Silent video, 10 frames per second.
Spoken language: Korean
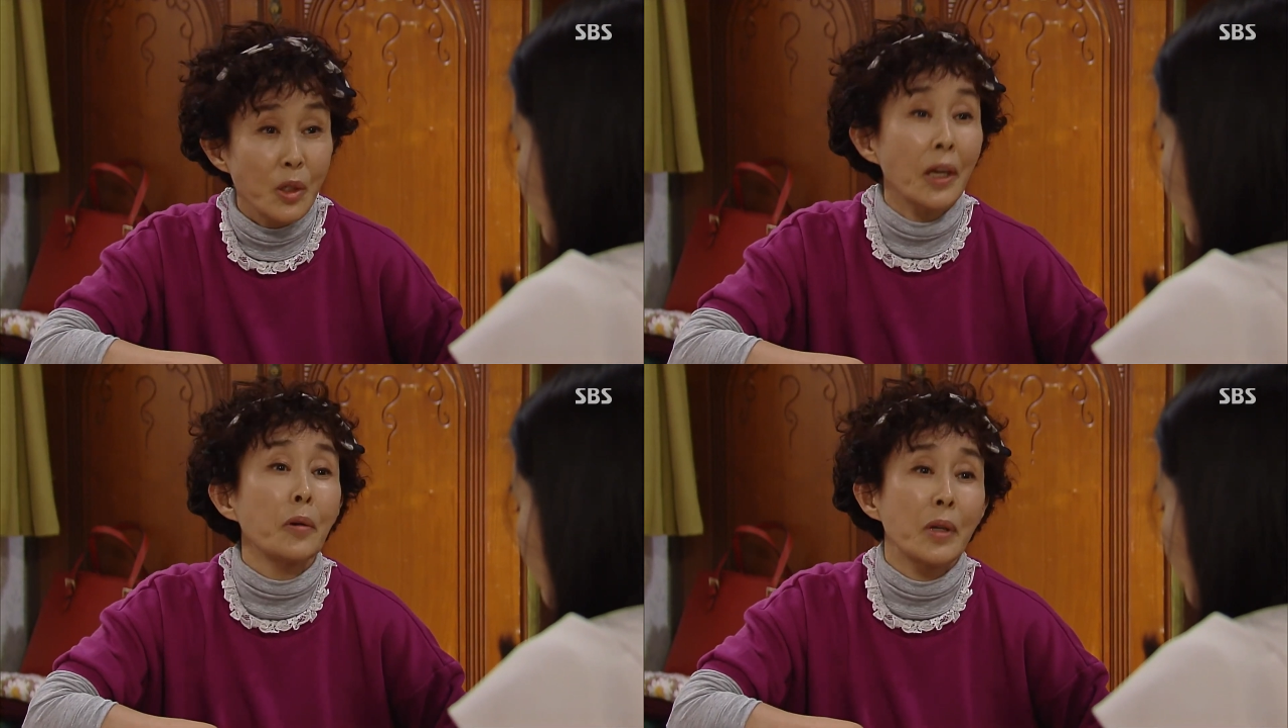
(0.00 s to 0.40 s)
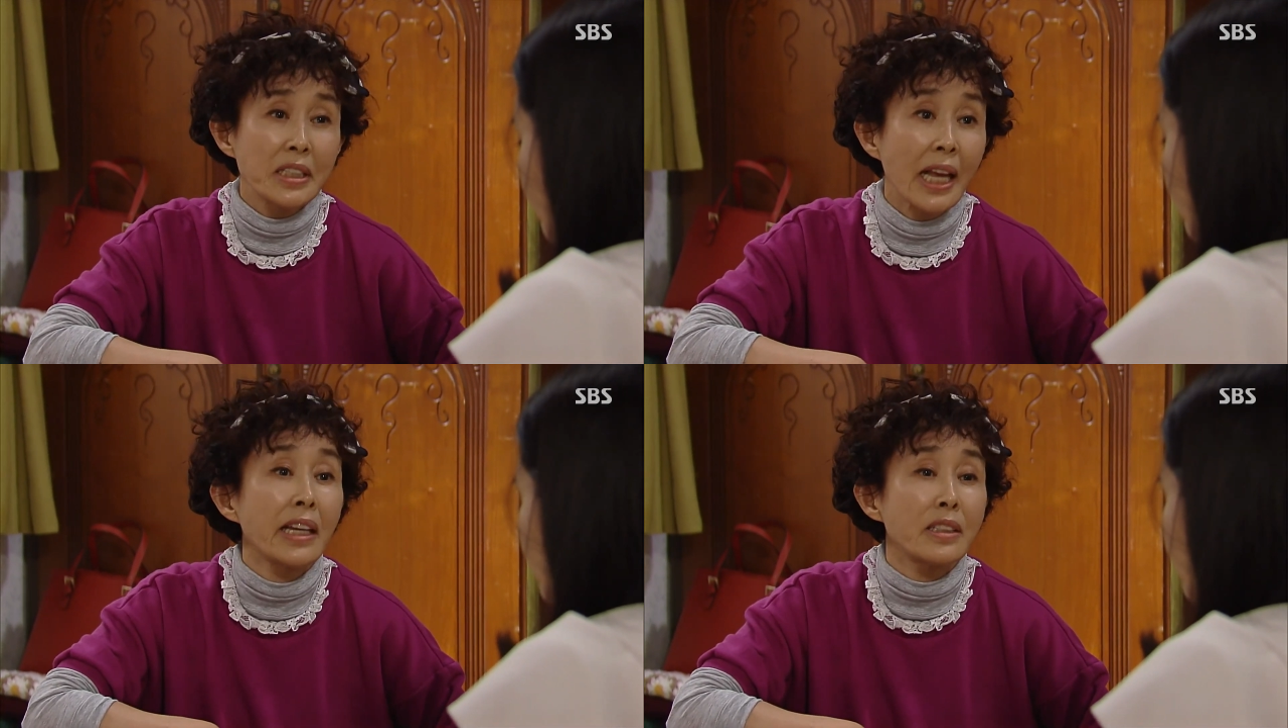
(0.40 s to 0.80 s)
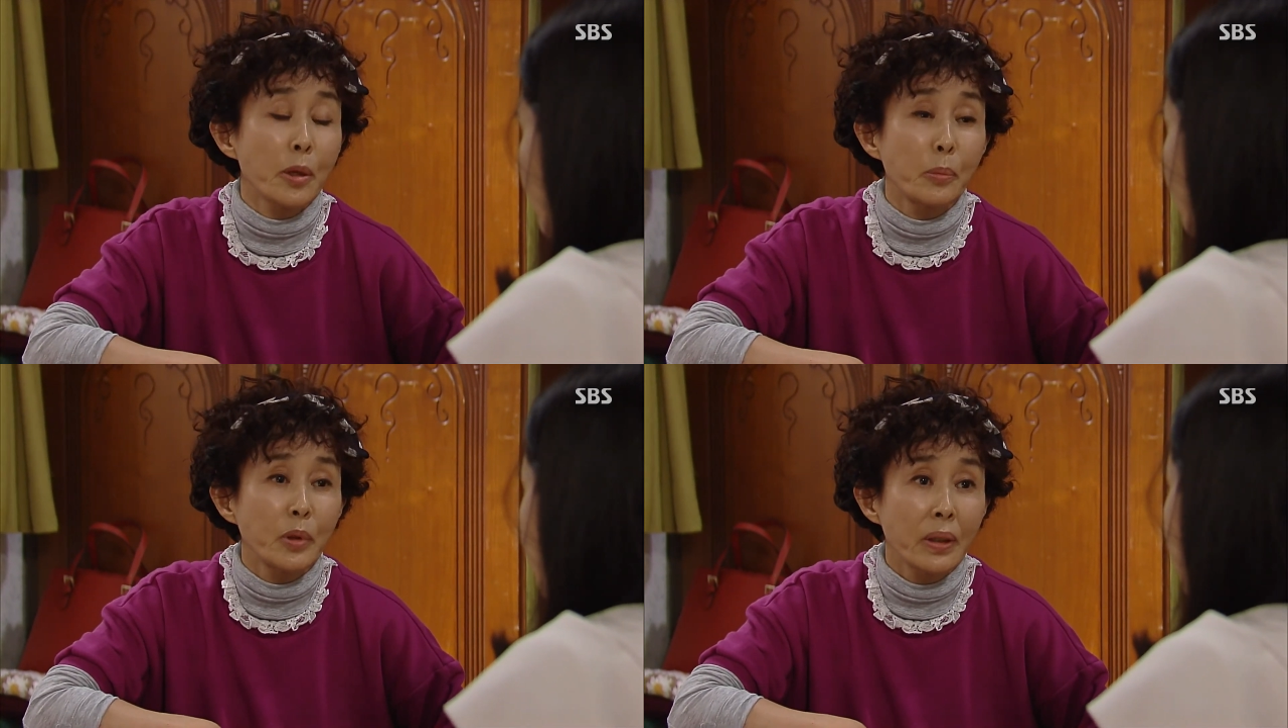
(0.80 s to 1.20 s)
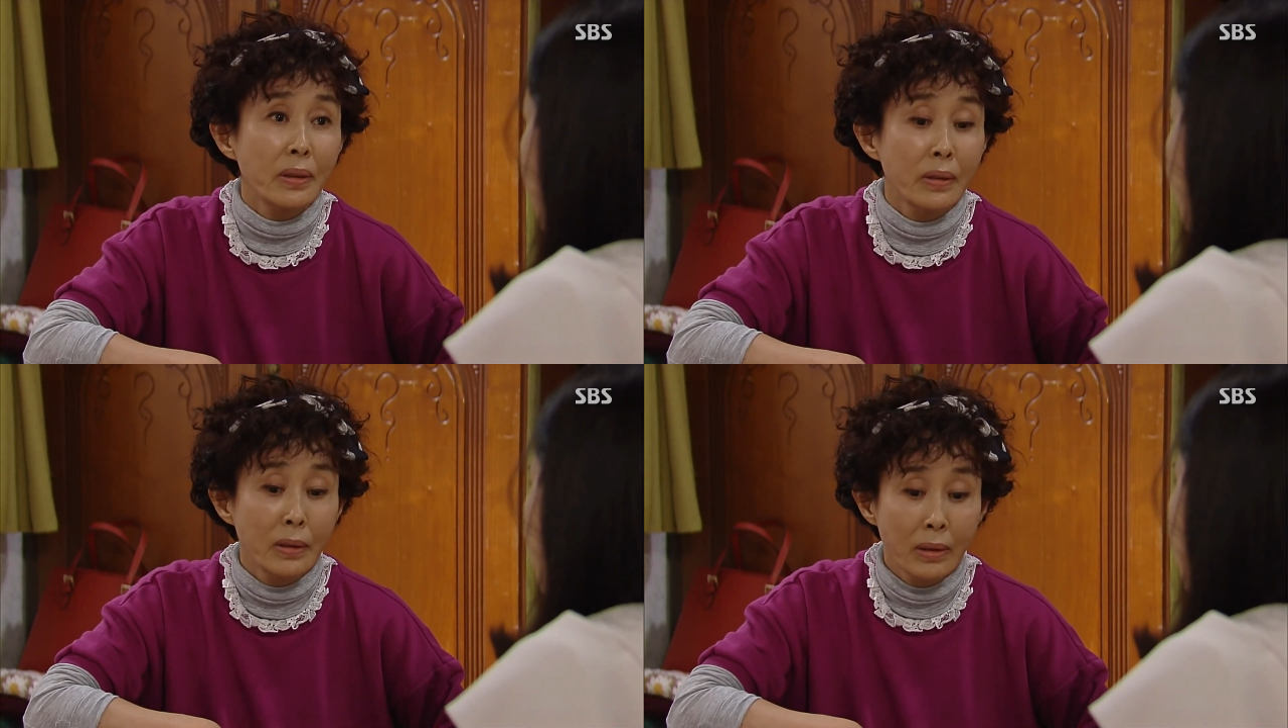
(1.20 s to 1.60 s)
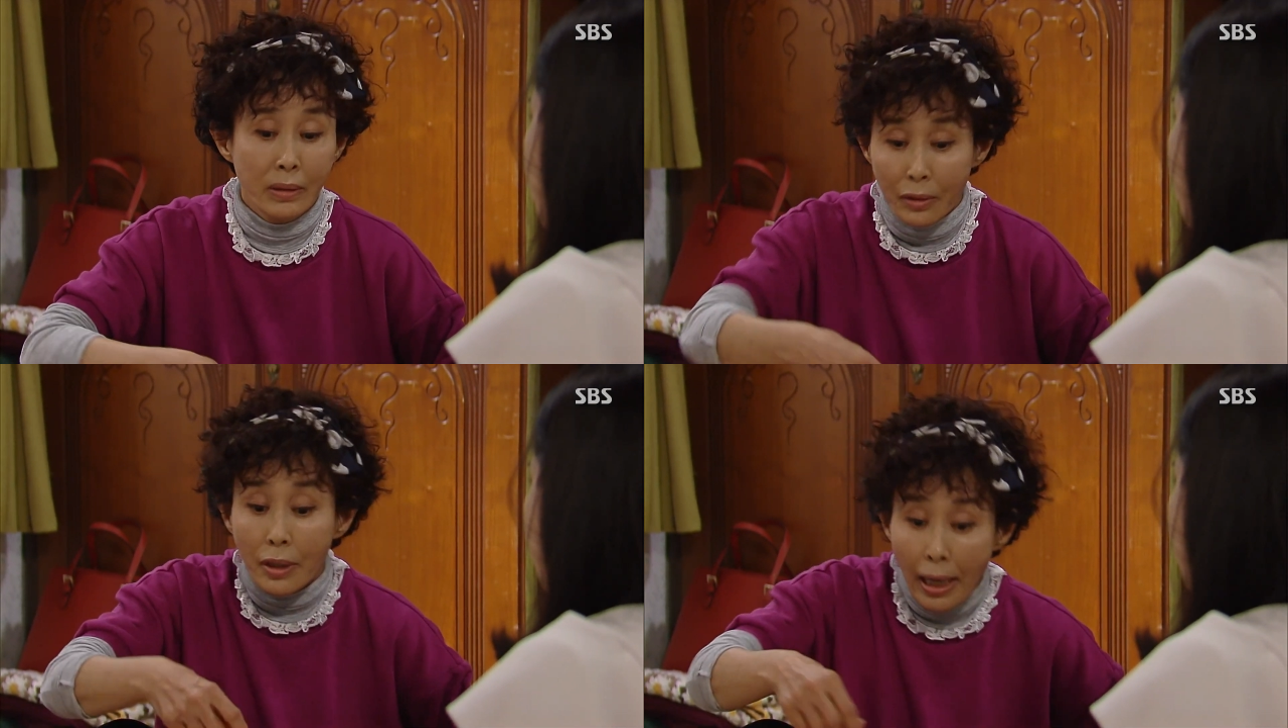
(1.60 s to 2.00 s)
최고의 생일 선물이야
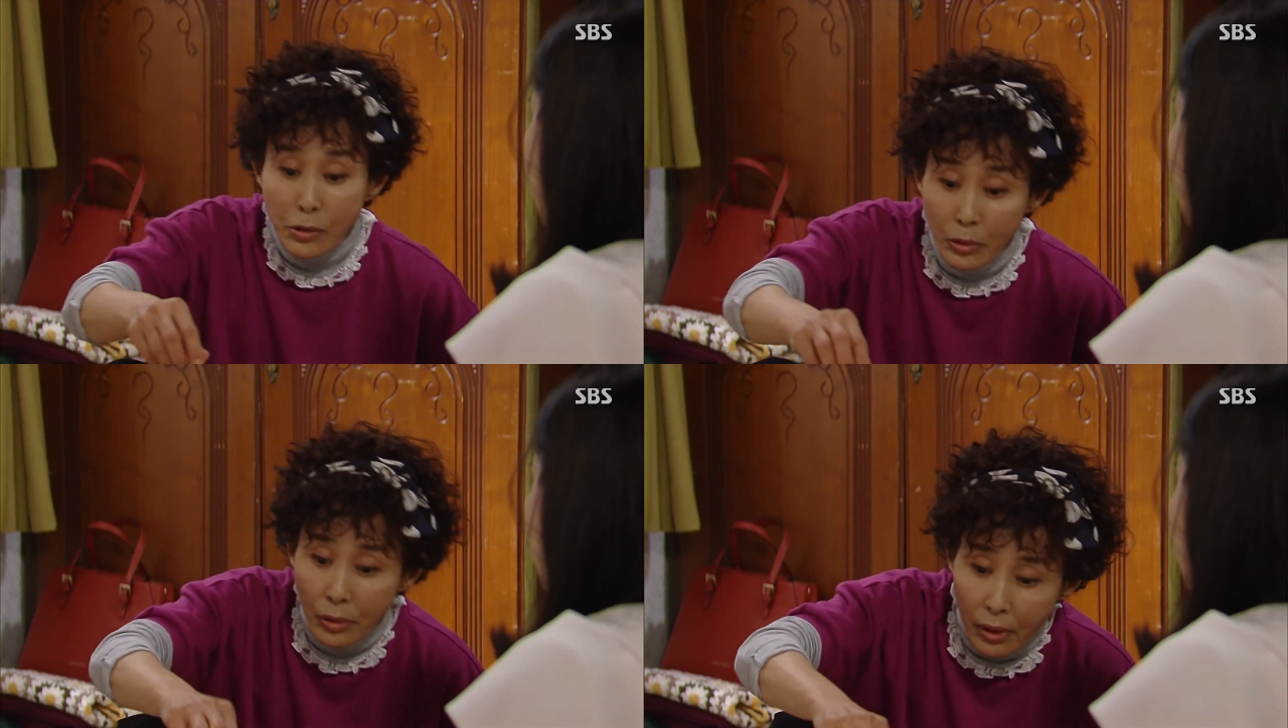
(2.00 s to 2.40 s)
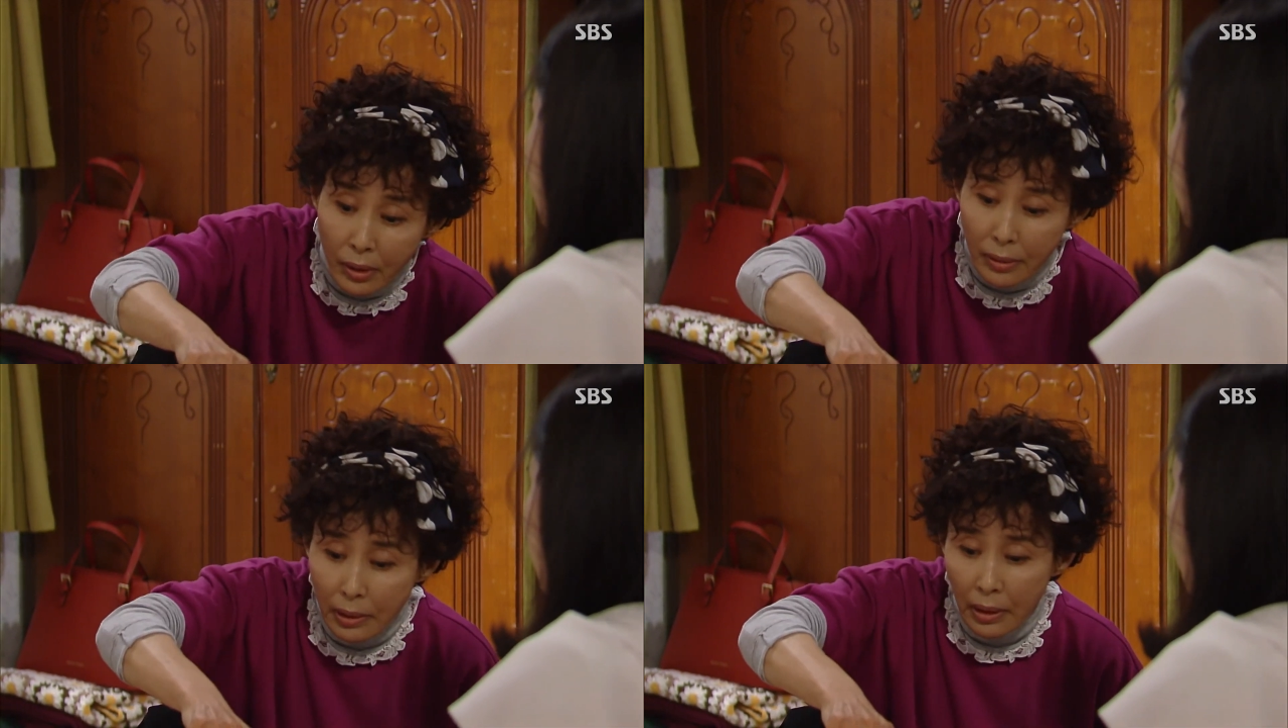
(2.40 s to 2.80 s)
어이, 한술 떠. 응?